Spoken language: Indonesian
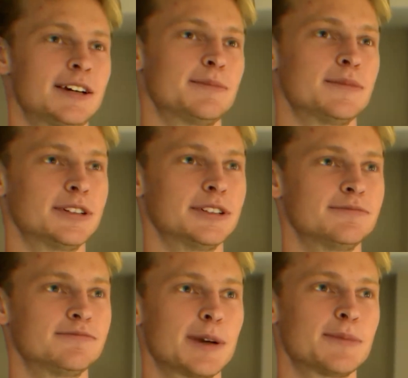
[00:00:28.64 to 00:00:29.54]
dari Ajax
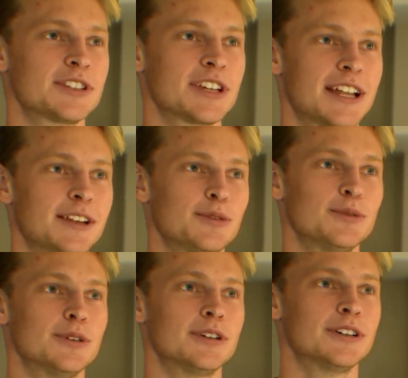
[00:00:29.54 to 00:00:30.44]
Amsterdam.
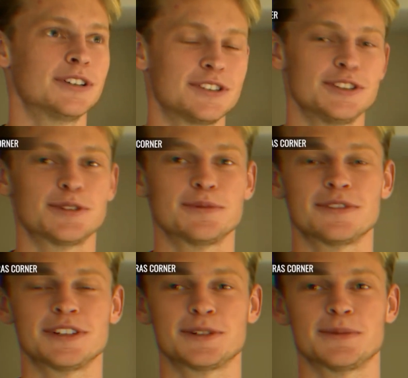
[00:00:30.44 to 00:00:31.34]

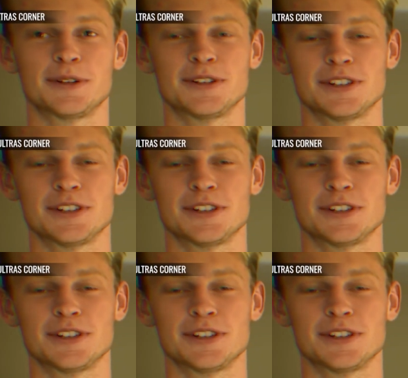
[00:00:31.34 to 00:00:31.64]
Namun baru-baru